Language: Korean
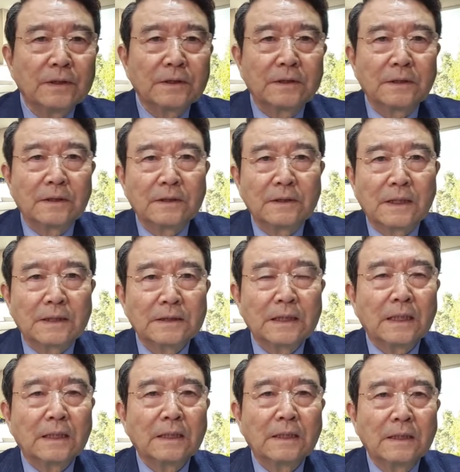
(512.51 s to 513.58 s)
그런데
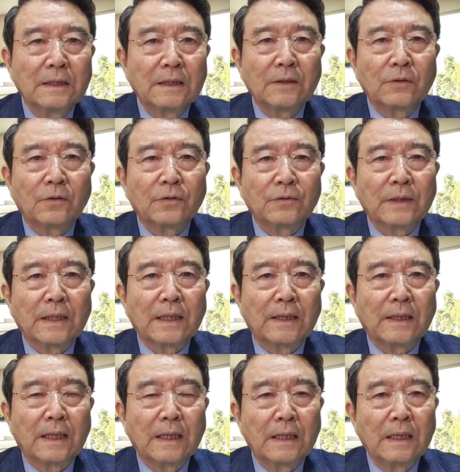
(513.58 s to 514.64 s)
그냥
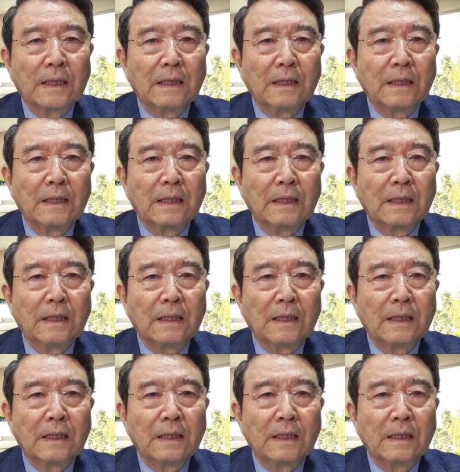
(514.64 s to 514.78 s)
코로나가